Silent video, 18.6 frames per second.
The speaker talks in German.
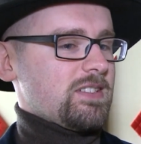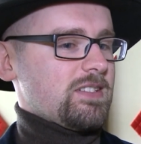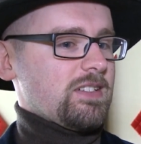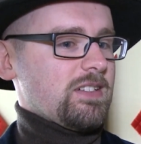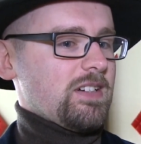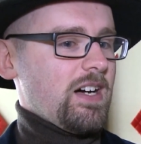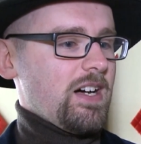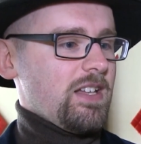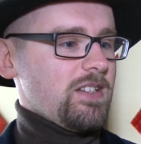
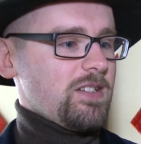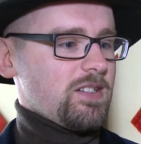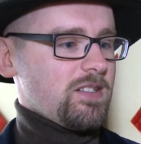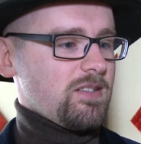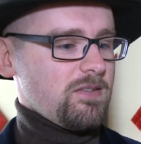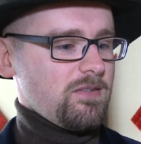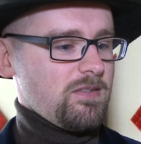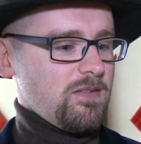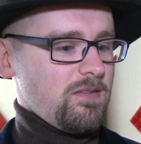
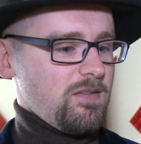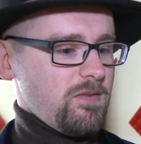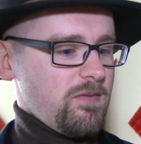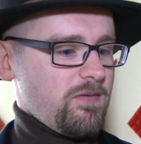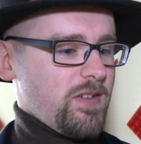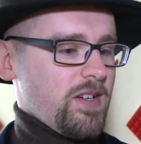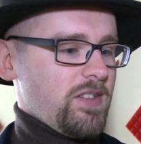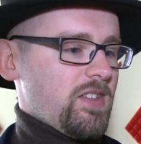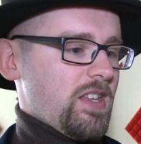alle
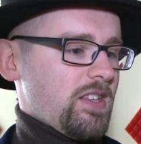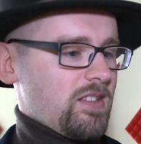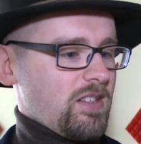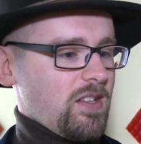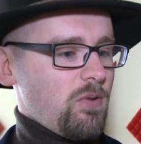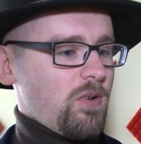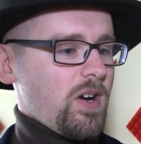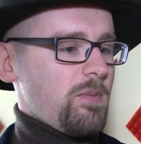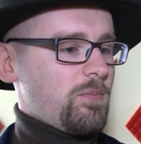
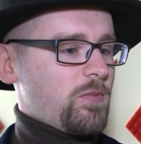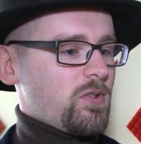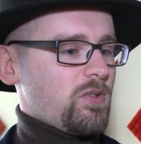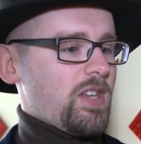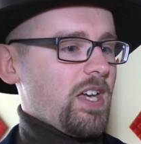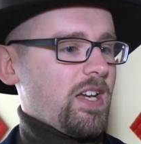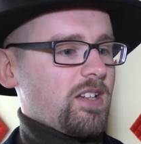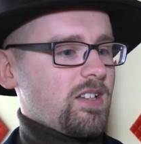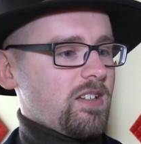Facetten auch
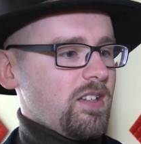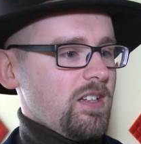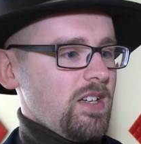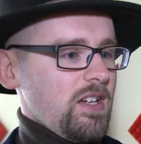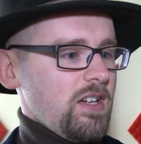abzudecken.